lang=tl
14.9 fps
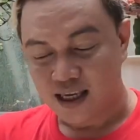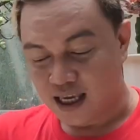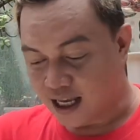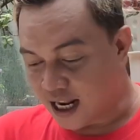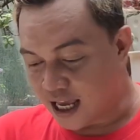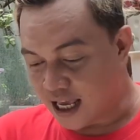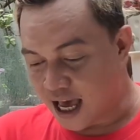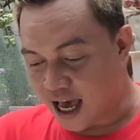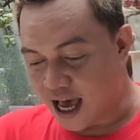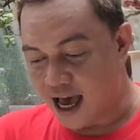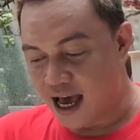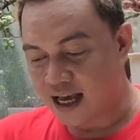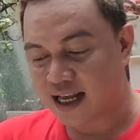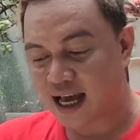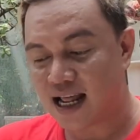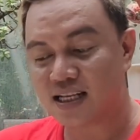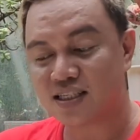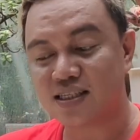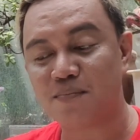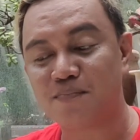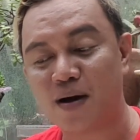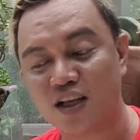yan ay uh,
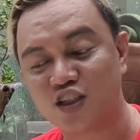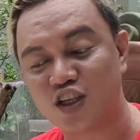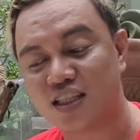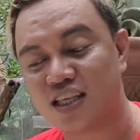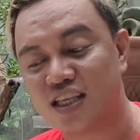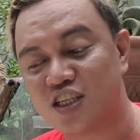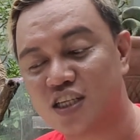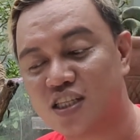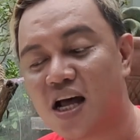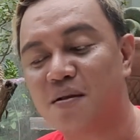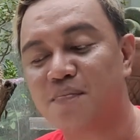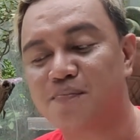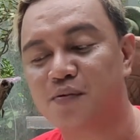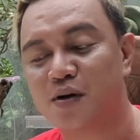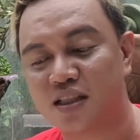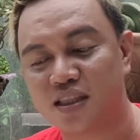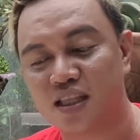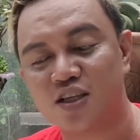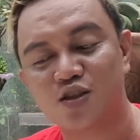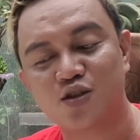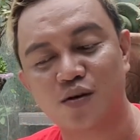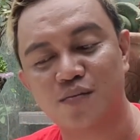galing sa Pachi Digital
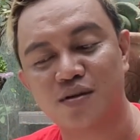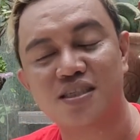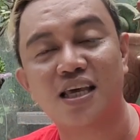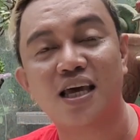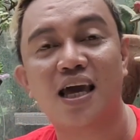Printing Service.